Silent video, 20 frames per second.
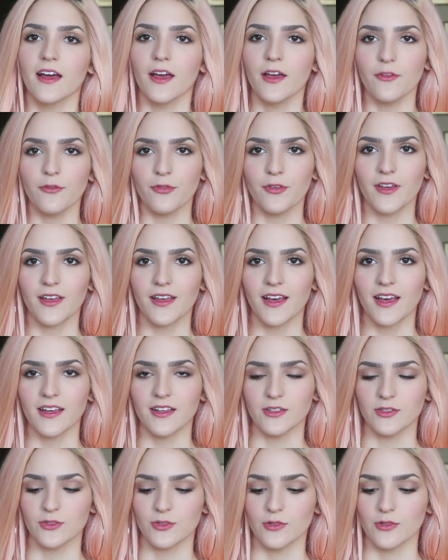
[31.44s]
Enfim, é
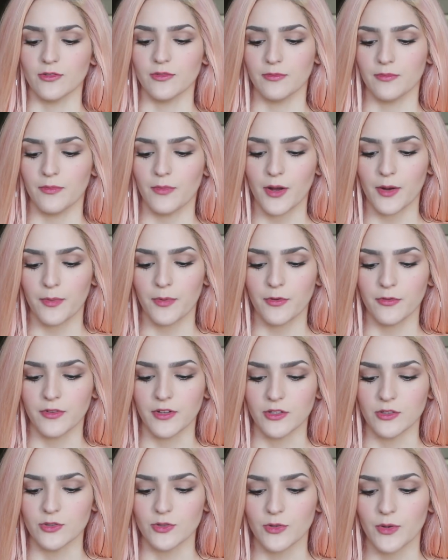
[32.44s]
isso. Bora pro
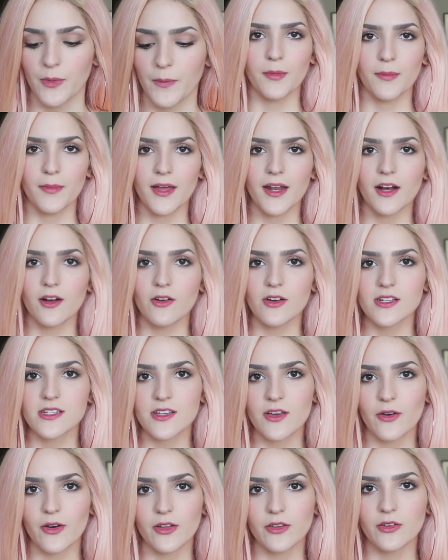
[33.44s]
vídeo. Primeira coisa
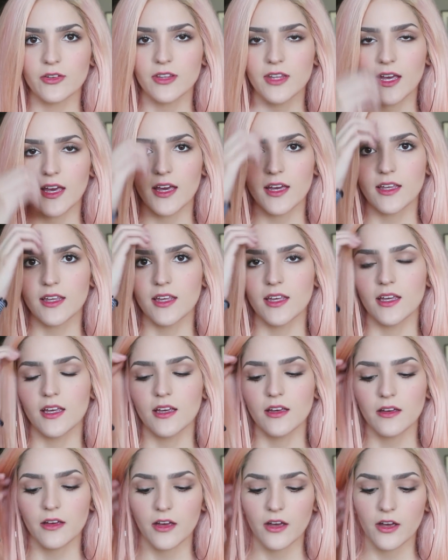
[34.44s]
que eu anotei
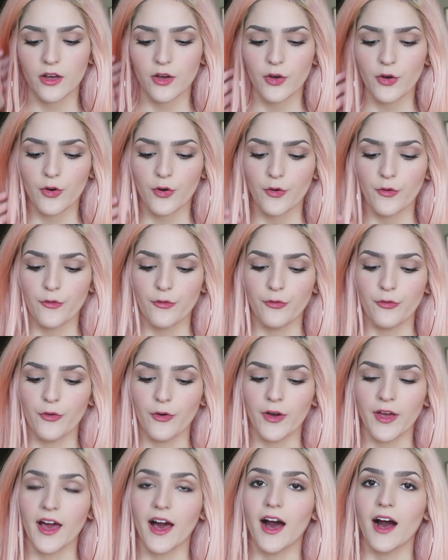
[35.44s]
aqui
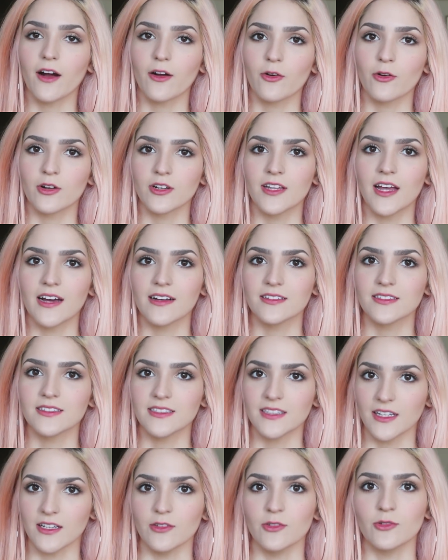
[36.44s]
foi acordar
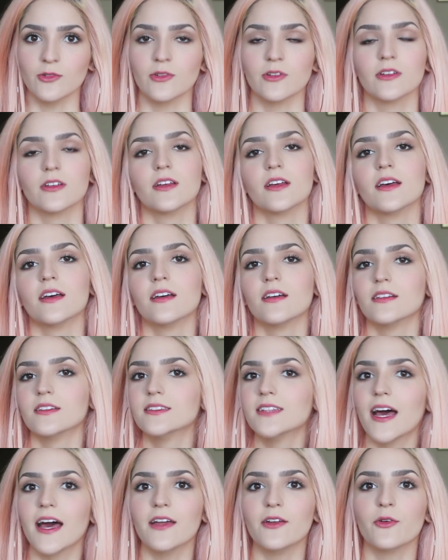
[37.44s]
cedo.
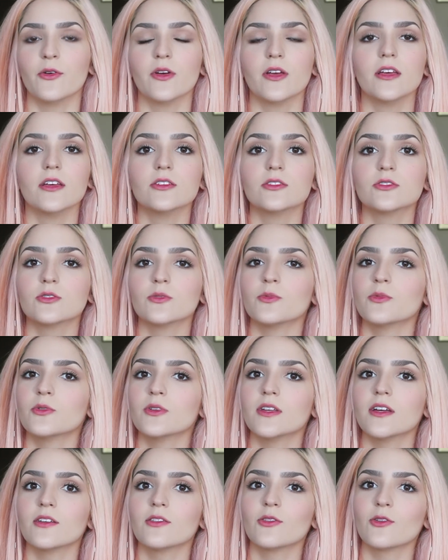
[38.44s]
Sério, isso
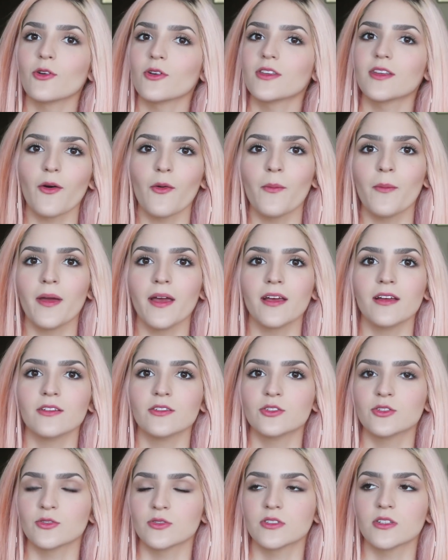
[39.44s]
muda
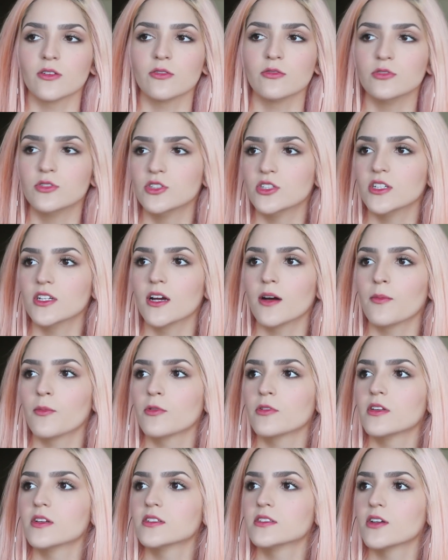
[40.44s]
totalmente o seu dia,
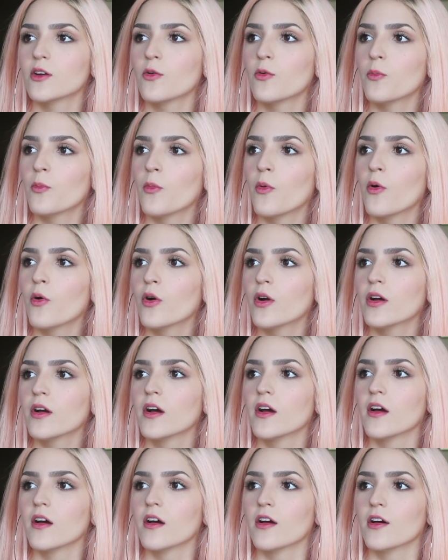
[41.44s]
muda seu humor.
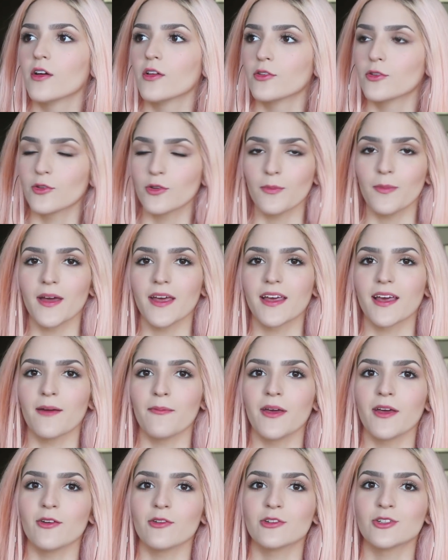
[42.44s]
Tudo bem que é
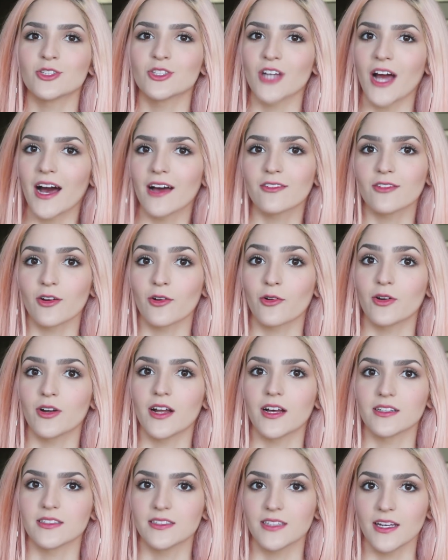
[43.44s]
meio chato
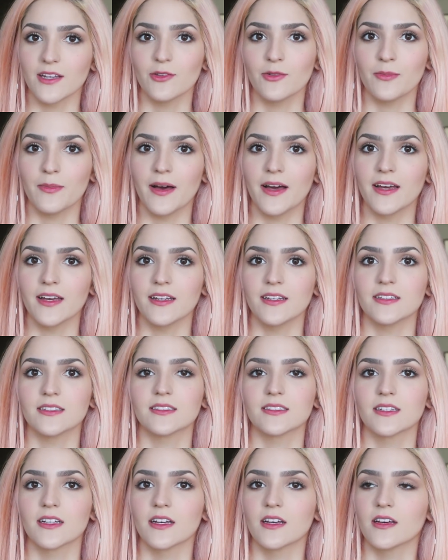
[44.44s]
acordar cedo,
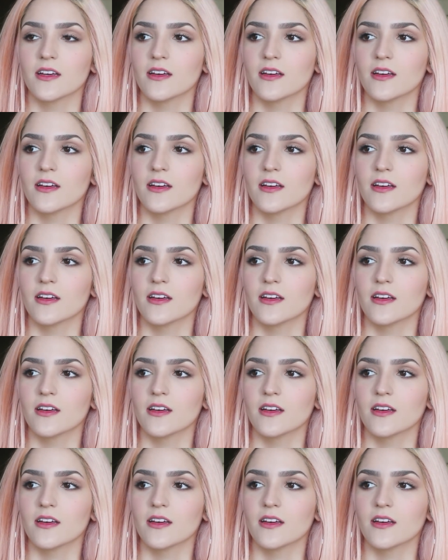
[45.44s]
mas